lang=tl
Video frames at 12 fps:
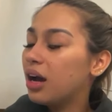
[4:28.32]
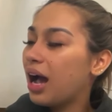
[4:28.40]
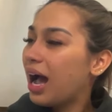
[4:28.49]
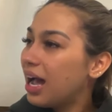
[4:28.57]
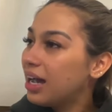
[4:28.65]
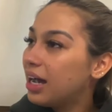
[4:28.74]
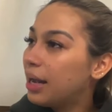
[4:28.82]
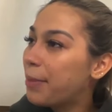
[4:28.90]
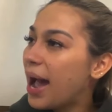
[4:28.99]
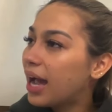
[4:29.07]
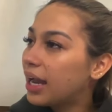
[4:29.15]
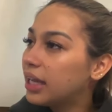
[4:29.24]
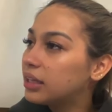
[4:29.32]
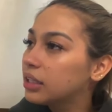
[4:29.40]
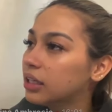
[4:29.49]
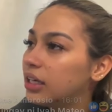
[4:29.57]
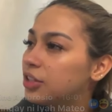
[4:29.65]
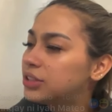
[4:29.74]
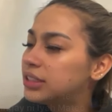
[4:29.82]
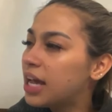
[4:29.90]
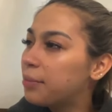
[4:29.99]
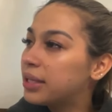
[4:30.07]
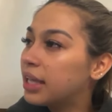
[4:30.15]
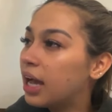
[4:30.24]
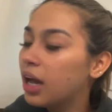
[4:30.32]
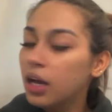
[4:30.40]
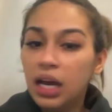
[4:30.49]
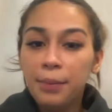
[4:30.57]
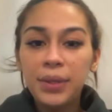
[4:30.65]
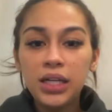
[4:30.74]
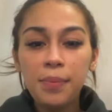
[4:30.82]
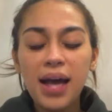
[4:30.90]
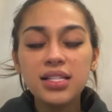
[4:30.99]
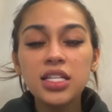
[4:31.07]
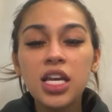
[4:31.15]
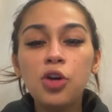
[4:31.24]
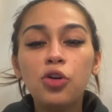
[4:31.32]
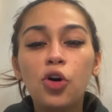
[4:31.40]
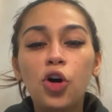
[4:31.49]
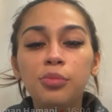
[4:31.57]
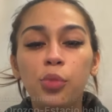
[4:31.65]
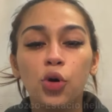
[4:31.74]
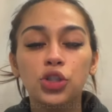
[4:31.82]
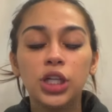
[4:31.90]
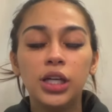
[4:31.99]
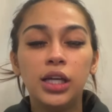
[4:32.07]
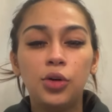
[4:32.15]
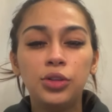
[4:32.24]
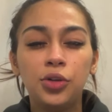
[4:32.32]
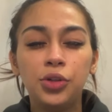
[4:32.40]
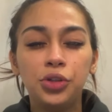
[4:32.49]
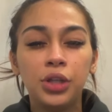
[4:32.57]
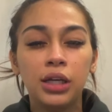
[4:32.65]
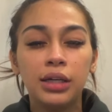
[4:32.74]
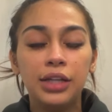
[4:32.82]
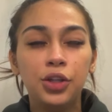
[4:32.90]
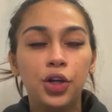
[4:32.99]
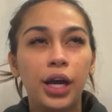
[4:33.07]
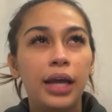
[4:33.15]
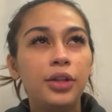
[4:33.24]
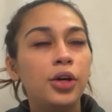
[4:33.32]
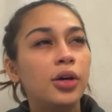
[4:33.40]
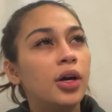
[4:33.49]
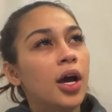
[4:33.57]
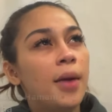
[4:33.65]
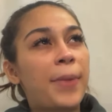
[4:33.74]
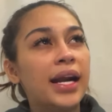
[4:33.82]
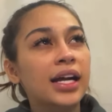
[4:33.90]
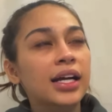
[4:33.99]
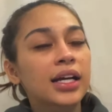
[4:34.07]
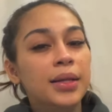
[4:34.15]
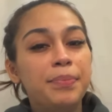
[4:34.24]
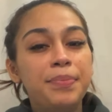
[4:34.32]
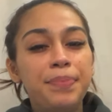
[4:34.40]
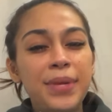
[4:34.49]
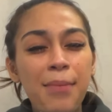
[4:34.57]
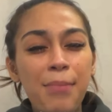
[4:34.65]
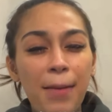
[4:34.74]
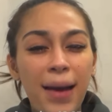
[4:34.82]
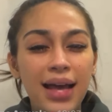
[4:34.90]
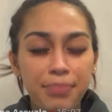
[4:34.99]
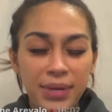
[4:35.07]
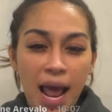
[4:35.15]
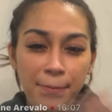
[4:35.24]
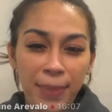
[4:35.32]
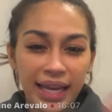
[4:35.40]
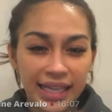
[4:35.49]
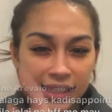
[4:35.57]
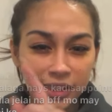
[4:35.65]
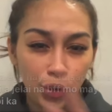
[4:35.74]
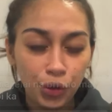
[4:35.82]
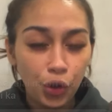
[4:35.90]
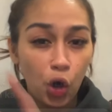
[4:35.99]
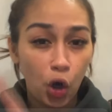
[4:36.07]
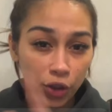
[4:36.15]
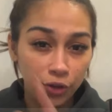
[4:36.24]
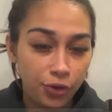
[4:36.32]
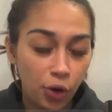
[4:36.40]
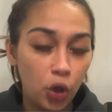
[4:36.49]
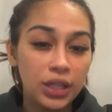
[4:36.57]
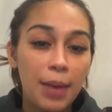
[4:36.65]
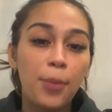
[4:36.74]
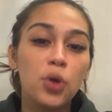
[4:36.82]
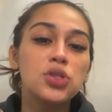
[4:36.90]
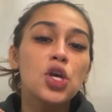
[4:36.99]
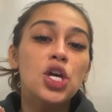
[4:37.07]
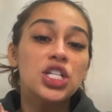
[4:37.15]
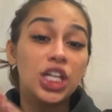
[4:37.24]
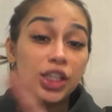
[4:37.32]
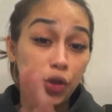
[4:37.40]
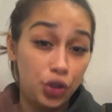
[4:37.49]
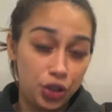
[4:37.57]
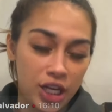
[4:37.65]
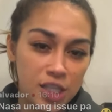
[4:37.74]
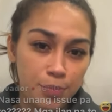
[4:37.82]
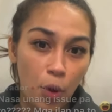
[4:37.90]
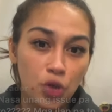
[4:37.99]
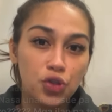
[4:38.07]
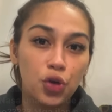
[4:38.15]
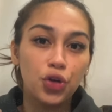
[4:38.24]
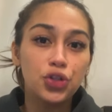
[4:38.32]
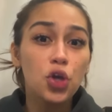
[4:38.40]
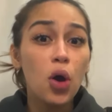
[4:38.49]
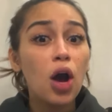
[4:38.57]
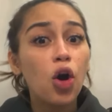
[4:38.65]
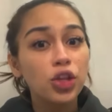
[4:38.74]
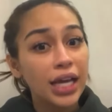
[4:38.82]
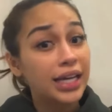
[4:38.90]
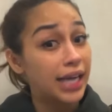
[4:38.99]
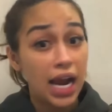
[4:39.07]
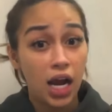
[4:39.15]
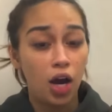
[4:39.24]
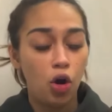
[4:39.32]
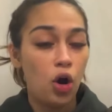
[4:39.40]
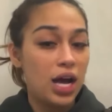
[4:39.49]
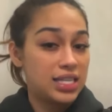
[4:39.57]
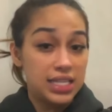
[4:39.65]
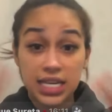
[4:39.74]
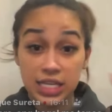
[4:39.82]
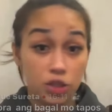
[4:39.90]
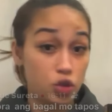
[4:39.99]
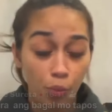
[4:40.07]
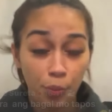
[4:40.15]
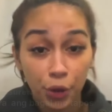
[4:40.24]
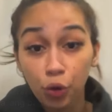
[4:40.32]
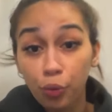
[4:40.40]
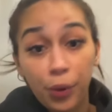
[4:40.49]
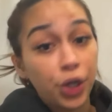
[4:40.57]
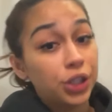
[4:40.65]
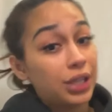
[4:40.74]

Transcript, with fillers: Ha? Bakit? Anong sinabi niya? Pinabasa niya yung convo. Siya, ikaw daw yung nag, ano, ano, parang pinapapa, pinapakita daw yung convo, tapos siya daw yung nag-sponsor. So ako, nag-react ako, as in, super duper.